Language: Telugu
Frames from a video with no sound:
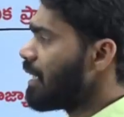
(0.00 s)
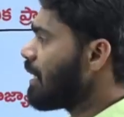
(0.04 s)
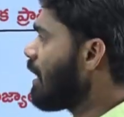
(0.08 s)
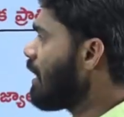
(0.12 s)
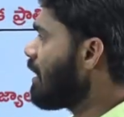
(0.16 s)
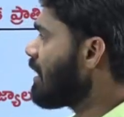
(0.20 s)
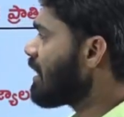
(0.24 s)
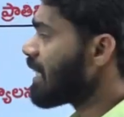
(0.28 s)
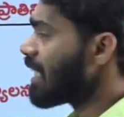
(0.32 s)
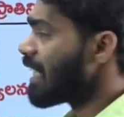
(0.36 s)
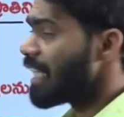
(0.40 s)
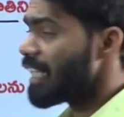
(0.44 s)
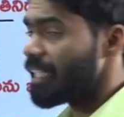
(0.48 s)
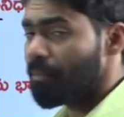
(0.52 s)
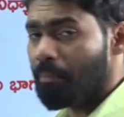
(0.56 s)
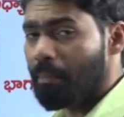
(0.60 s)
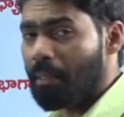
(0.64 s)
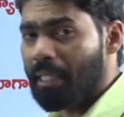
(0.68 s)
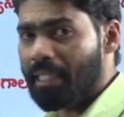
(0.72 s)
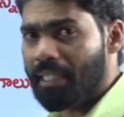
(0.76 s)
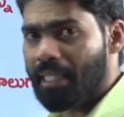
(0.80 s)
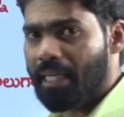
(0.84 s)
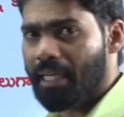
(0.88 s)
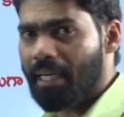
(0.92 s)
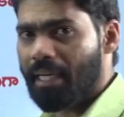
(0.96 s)
అంటే
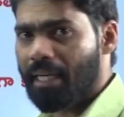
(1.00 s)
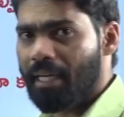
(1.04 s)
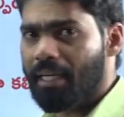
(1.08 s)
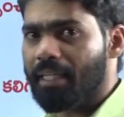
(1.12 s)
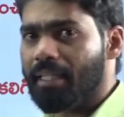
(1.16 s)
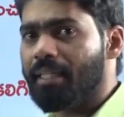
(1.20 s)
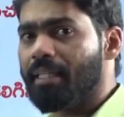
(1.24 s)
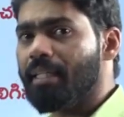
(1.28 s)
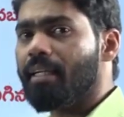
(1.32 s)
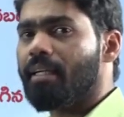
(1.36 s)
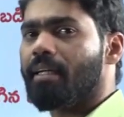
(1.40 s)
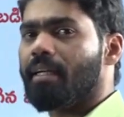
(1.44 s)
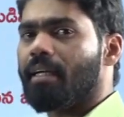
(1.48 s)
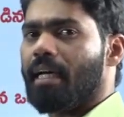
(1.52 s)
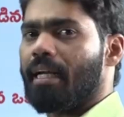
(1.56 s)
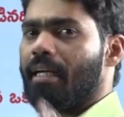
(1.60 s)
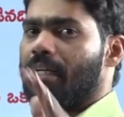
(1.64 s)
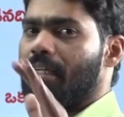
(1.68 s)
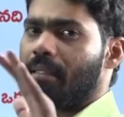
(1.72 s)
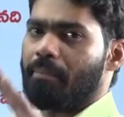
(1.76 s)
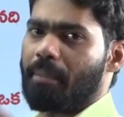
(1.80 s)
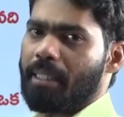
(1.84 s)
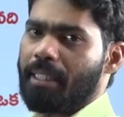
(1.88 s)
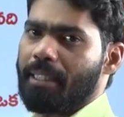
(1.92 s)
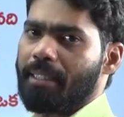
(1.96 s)
స్టేట్మెంట్ ఏ అనేది
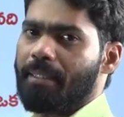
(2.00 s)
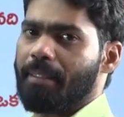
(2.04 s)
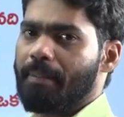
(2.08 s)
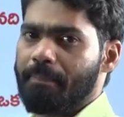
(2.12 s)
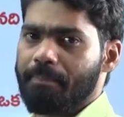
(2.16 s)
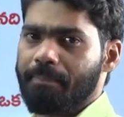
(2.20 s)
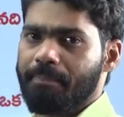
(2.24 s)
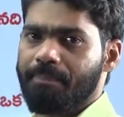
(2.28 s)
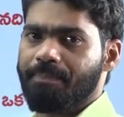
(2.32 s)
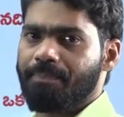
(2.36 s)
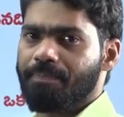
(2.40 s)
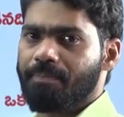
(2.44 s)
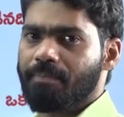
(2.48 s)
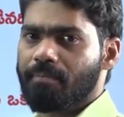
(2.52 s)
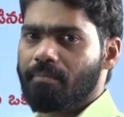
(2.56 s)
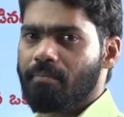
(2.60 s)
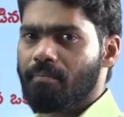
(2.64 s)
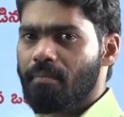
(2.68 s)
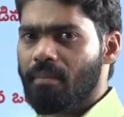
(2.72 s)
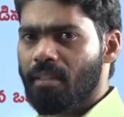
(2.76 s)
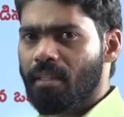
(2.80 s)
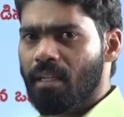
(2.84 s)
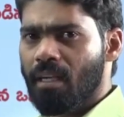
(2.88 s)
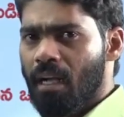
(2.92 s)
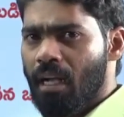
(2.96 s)
కరెక్ట్ మనకి
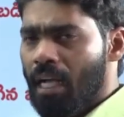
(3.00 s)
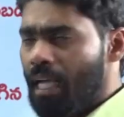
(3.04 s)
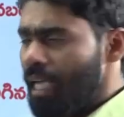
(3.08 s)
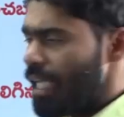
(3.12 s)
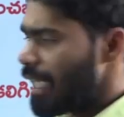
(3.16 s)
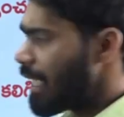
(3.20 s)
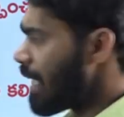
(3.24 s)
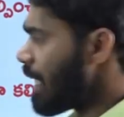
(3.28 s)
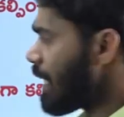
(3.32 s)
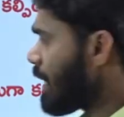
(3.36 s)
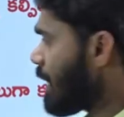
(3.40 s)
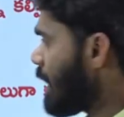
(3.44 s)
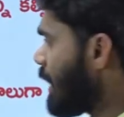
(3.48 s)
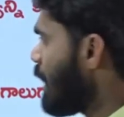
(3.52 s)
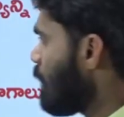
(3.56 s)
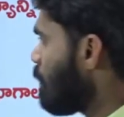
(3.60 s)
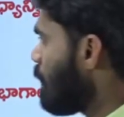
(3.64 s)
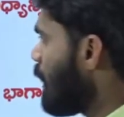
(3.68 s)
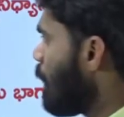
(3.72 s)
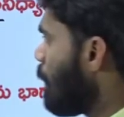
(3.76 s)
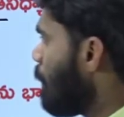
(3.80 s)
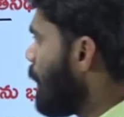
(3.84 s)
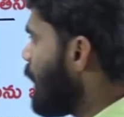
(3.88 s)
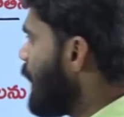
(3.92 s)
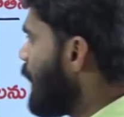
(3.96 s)
ఇక స్టేట్మెంట్